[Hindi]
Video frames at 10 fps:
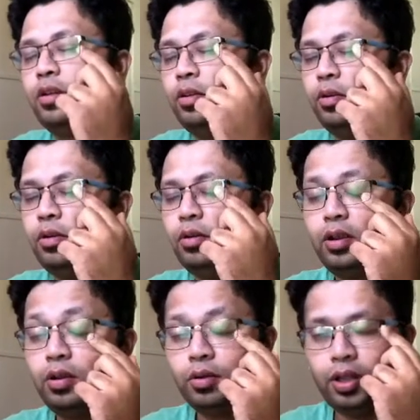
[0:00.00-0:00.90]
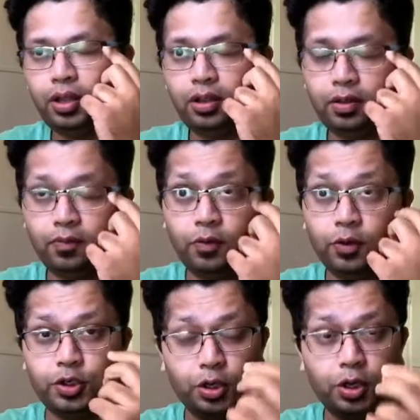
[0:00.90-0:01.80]
तो क्योंकि वो
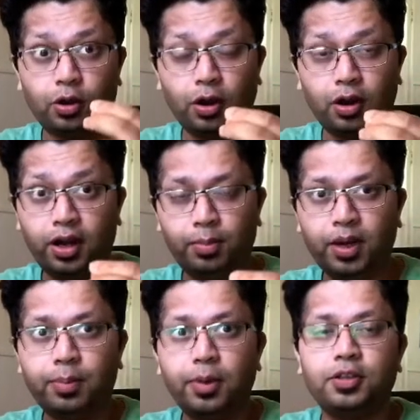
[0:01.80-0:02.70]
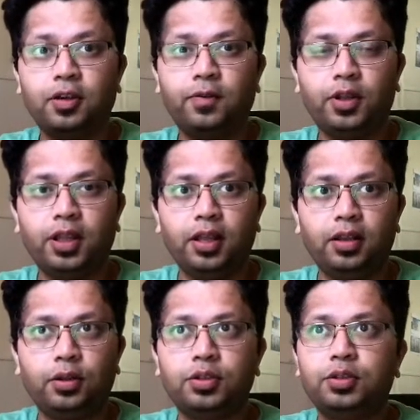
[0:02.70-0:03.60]
शुगर ऑलरेडी ब्लड में डिजॉल्व होता है
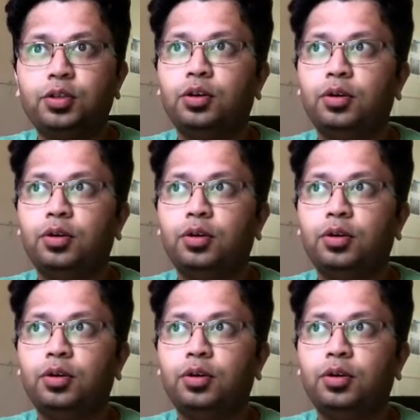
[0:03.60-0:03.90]
तो जो